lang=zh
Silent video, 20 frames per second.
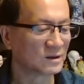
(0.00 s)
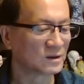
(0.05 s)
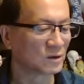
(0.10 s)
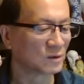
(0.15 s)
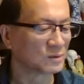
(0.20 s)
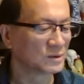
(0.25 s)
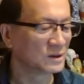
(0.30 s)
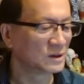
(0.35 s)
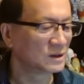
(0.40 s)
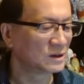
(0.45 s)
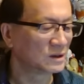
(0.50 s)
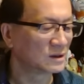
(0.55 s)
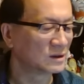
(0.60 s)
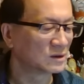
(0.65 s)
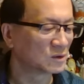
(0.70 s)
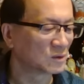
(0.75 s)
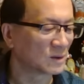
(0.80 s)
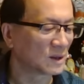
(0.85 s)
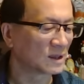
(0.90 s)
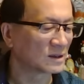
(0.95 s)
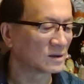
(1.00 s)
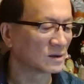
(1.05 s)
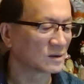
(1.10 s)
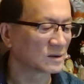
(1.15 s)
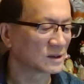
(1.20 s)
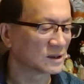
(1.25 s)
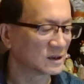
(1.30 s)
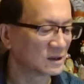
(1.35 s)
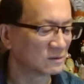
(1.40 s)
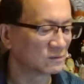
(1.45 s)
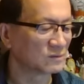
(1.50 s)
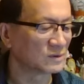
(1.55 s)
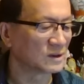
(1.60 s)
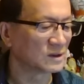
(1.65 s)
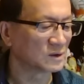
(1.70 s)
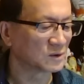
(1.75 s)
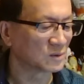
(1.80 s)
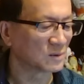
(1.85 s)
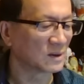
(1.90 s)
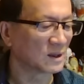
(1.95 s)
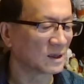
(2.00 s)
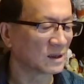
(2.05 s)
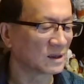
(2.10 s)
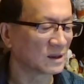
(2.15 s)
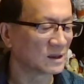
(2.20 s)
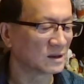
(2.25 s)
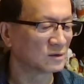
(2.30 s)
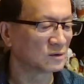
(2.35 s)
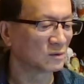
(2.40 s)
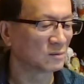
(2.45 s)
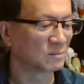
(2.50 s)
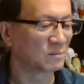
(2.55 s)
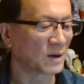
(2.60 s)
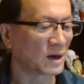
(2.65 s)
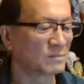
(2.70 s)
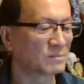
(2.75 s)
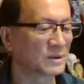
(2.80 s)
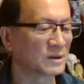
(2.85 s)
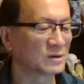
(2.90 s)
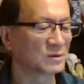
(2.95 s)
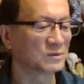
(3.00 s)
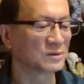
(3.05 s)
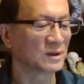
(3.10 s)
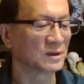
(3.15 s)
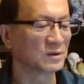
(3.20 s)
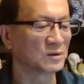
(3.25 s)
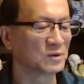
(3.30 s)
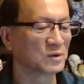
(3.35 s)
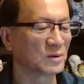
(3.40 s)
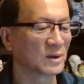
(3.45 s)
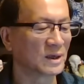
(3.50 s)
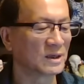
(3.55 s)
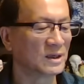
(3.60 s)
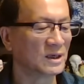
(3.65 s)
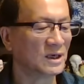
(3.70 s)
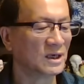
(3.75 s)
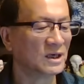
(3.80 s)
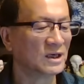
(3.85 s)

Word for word: 从一人作案到四五人作案，各种版本都在流传。